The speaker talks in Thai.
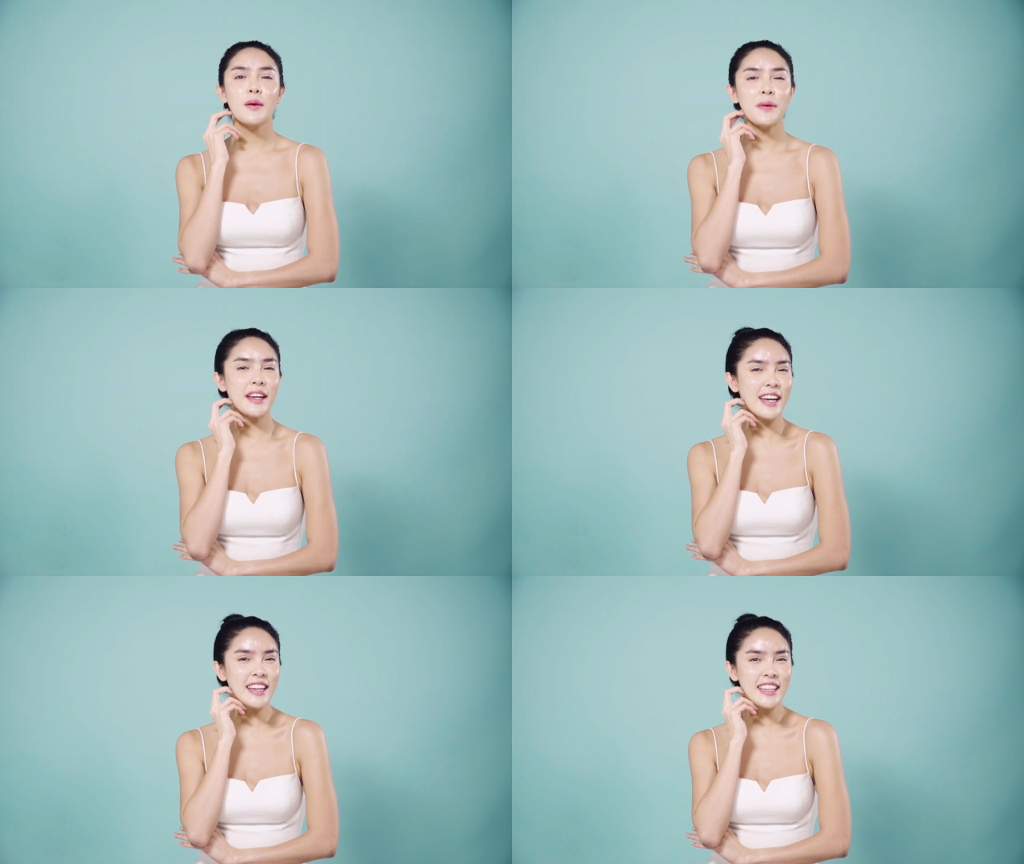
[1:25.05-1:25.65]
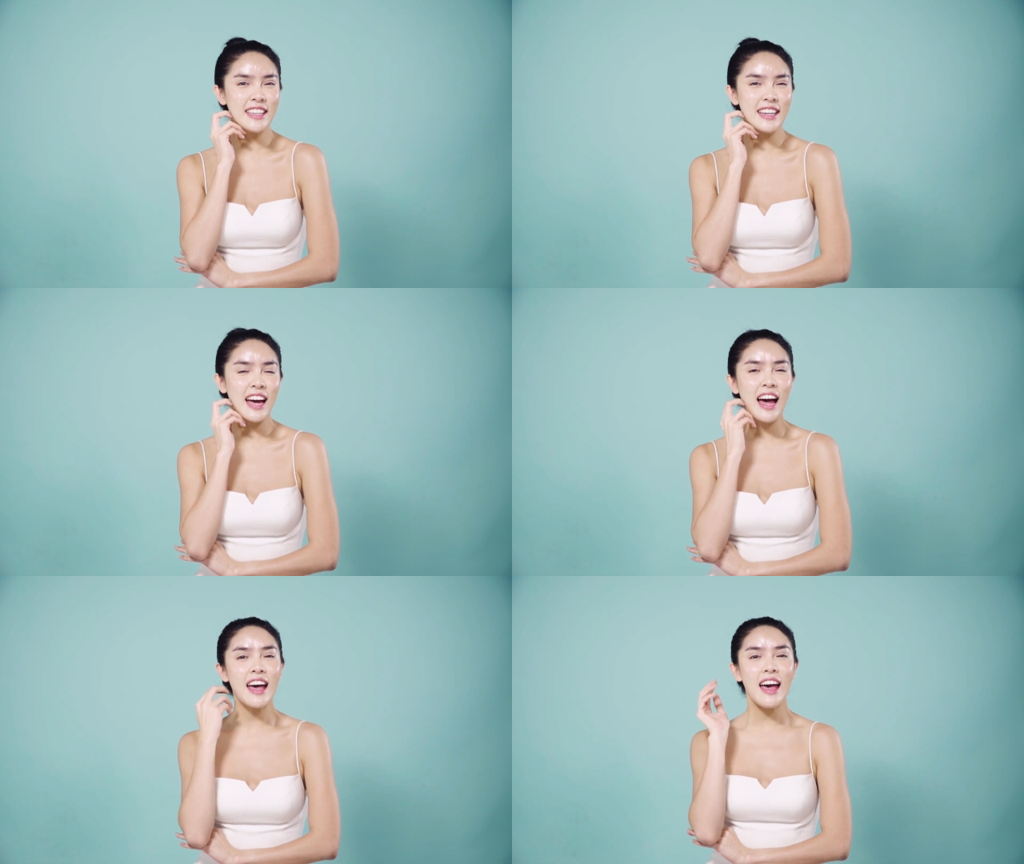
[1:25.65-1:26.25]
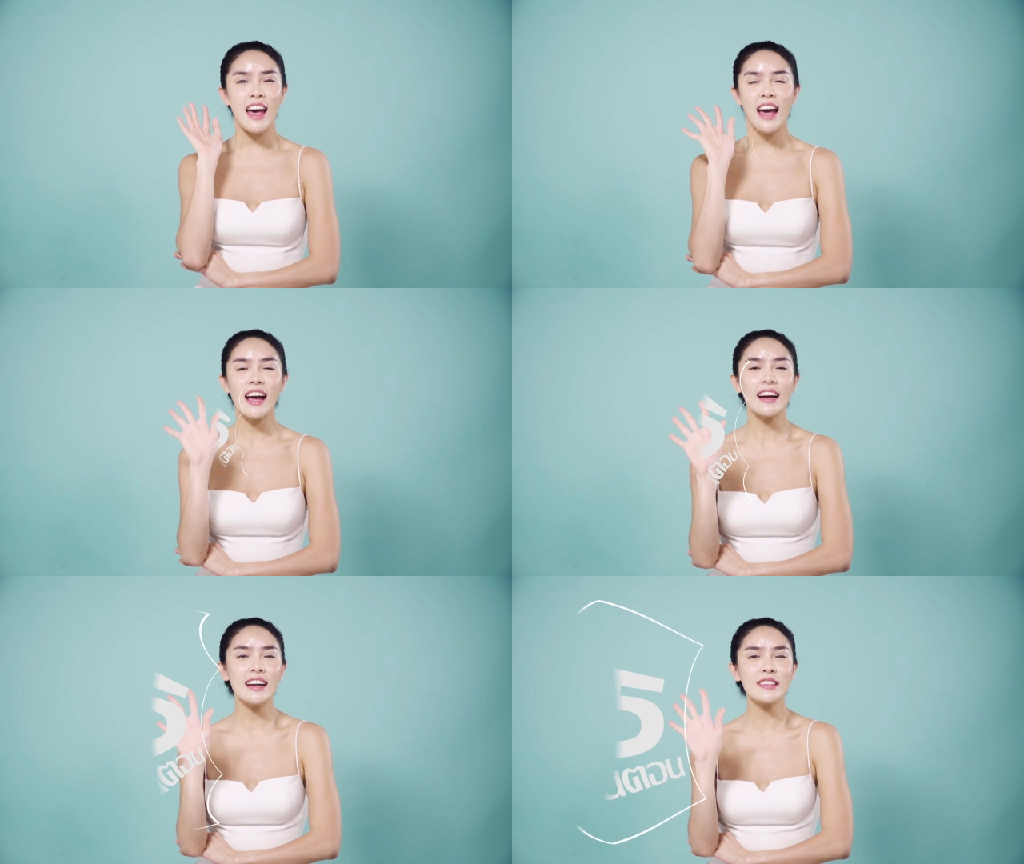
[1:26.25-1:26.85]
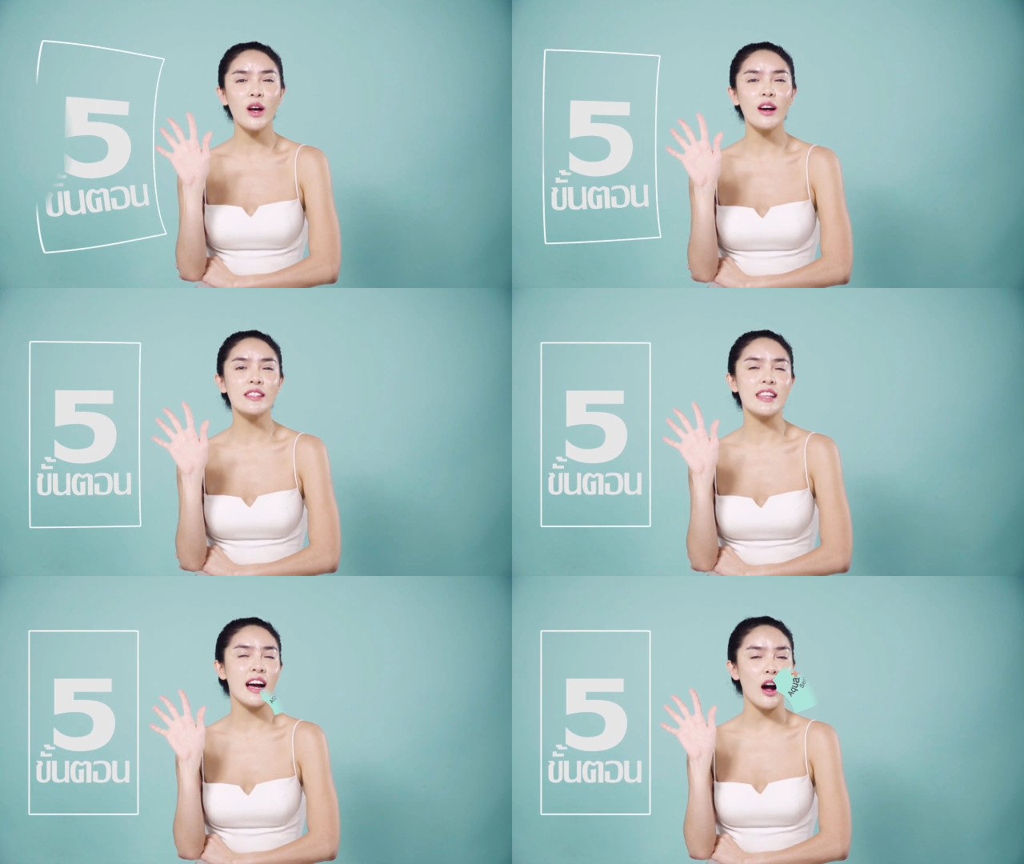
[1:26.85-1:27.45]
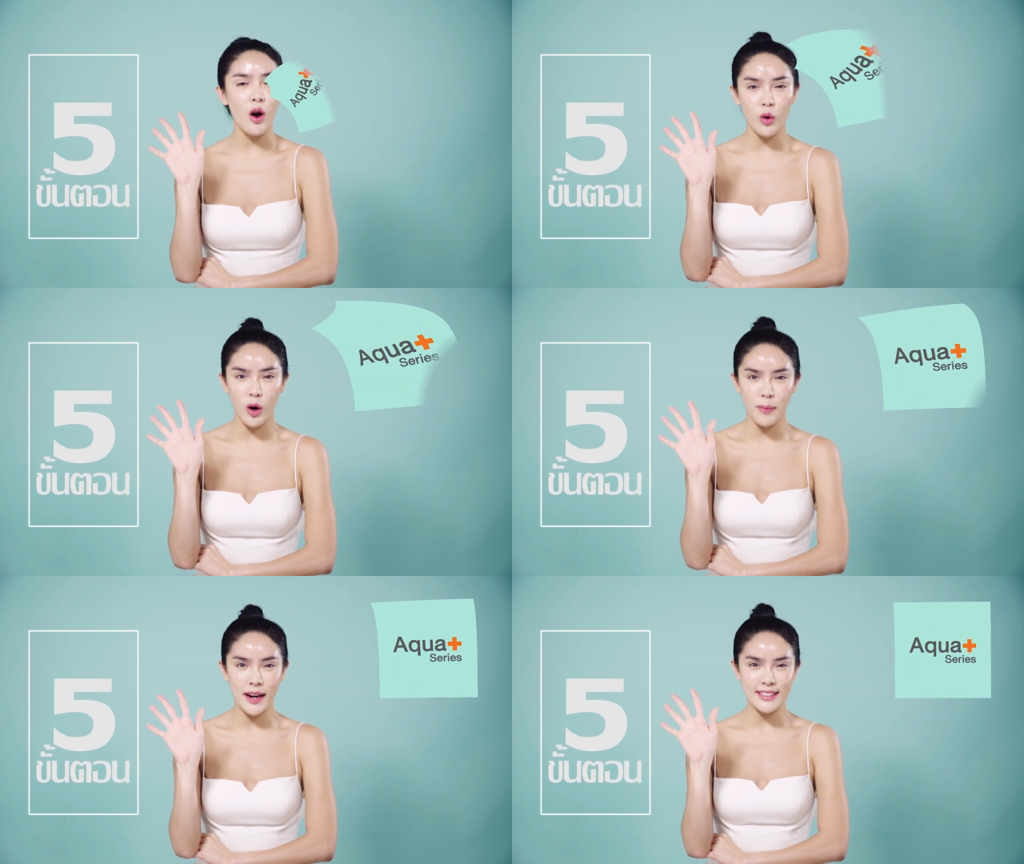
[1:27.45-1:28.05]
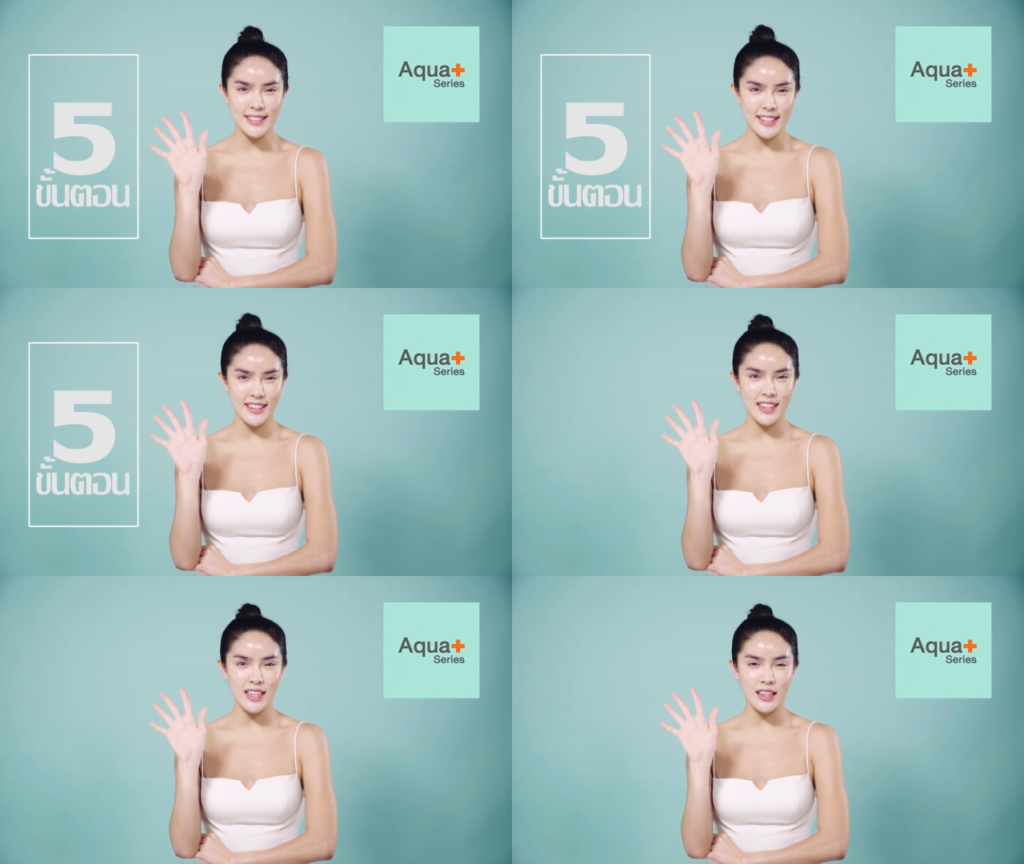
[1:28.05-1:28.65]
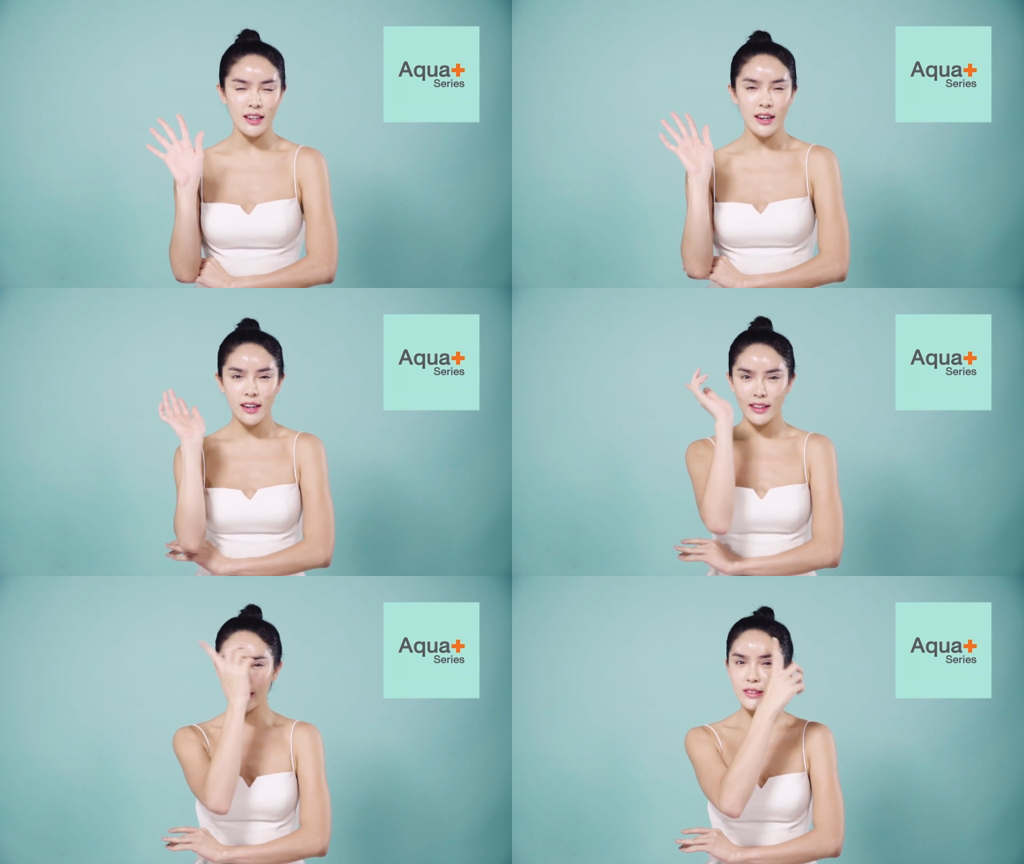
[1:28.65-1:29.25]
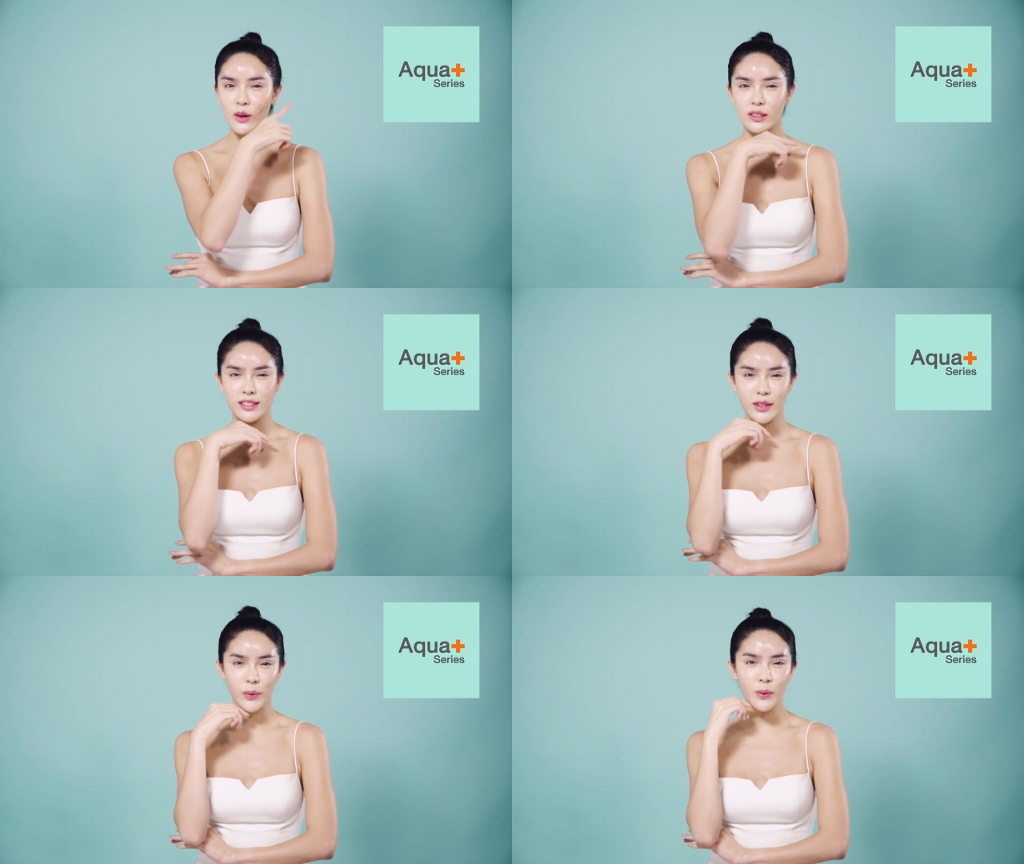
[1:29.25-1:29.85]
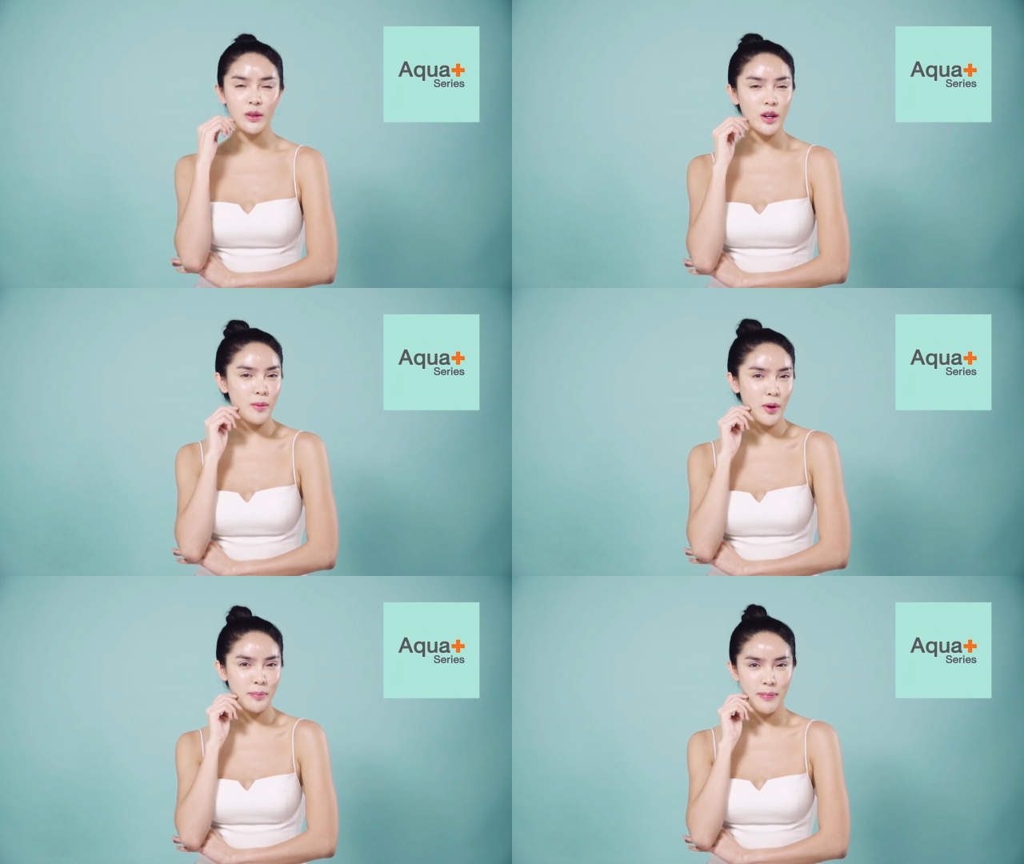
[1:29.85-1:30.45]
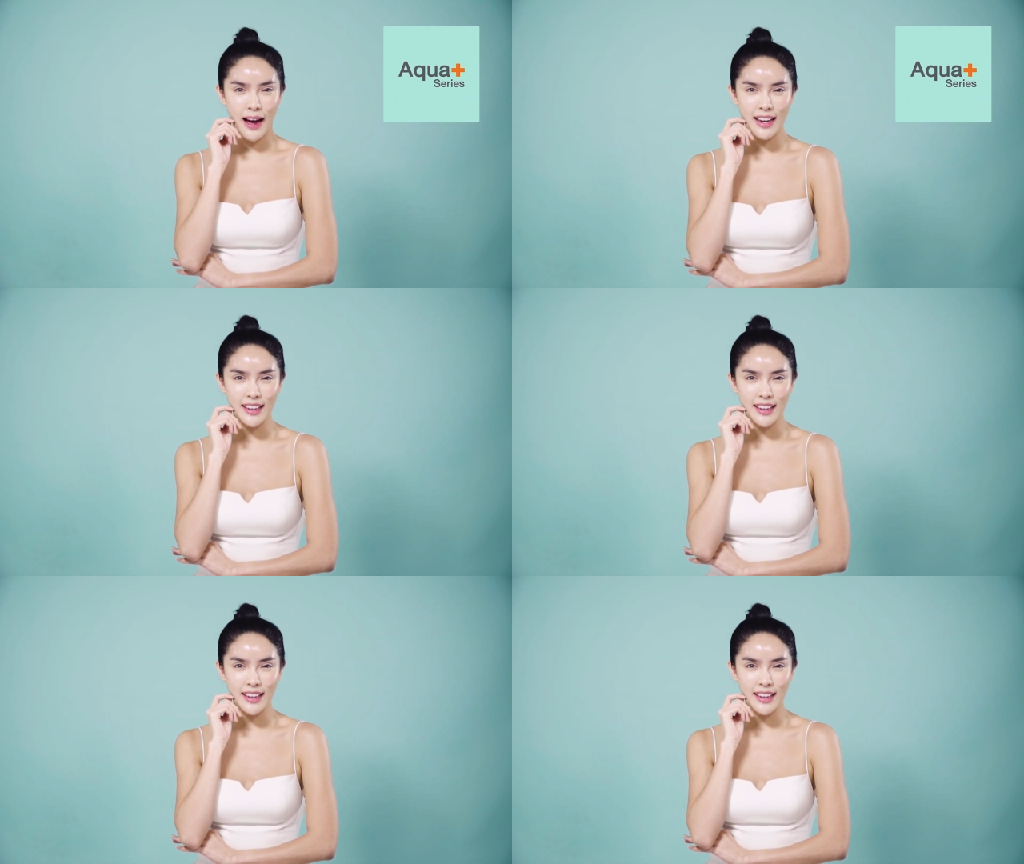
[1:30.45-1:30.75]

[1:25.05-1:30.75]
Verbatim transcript: เพียงแค่นี้นะคะห้าขั้นตอนจาก Aqua Plus Seriesเรื่องของสิวก็หมดไป